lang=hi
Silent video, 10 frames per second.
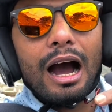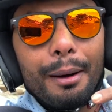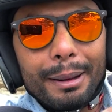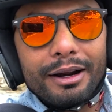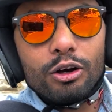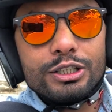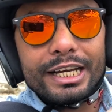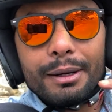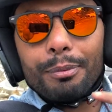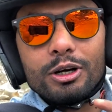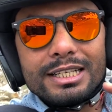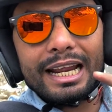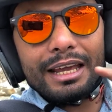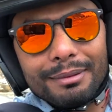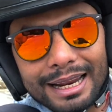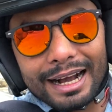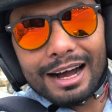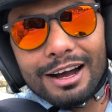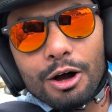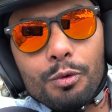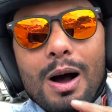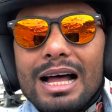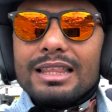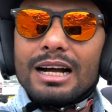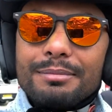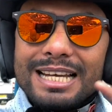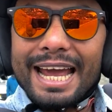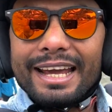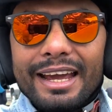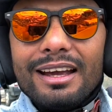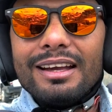हमारे को चेक पोस्ट नहीं मिलेगा वहाँ तक हम जाएंगे